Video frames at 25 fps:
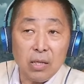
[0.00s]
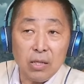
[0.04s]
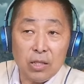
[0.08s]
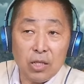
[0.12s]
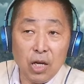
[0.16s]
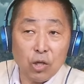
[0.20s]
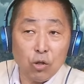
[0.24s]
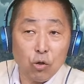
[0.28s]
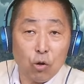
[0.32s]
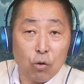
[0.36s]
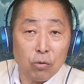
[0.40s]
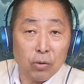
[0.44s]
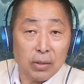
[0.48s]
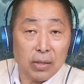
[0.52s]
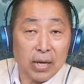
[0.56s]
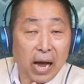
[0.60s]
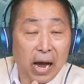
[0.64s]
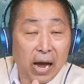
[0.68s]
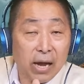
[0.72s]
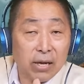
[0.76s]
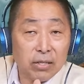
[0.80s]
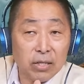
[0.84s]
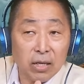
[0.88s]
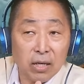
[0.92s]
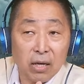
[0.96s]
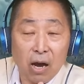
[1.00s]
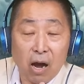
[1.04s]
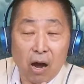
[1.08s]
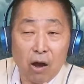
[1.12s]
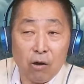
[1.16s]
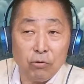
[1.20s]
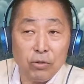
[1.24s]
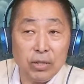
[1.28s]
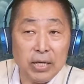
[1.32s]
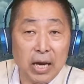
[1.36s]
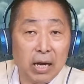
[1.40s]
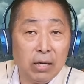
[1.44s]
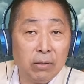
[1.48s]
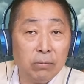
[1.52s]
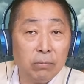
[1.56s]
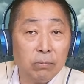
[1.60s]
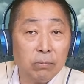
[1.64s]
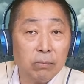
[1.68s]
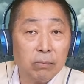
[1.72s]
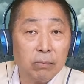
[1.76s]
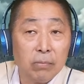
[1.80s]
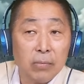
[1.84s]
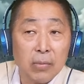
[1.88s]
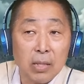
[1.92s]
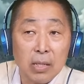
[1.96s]
这种拿着好像
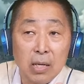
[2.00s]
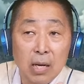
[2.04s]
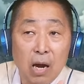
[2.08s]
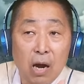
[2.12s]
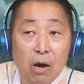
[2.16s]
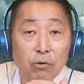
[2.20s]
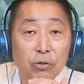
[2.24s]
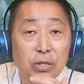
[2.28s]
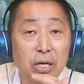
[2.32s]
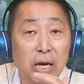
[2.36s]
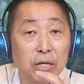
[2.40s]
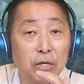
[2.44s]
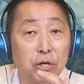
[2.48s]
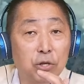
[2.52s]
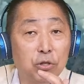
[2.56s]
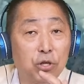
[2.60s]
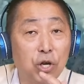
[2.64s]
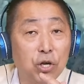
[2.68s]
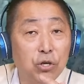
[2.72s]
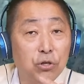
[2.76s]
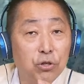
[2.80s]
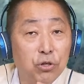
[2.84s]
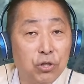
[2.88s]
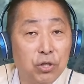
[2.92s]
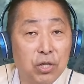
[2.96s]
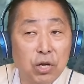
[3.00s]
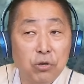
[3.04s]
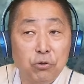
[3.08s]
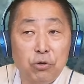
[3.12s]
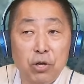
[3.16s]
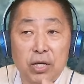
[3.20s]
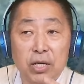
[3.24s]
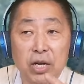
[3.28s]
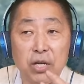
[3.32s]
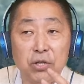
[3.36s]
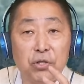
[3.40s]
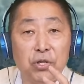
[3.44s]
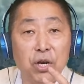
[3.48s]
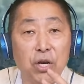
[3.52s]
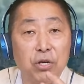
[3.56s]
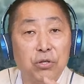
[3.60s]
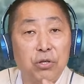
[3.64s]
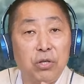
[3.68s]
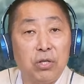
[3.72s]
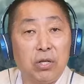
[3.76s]
好像的政治正确跟政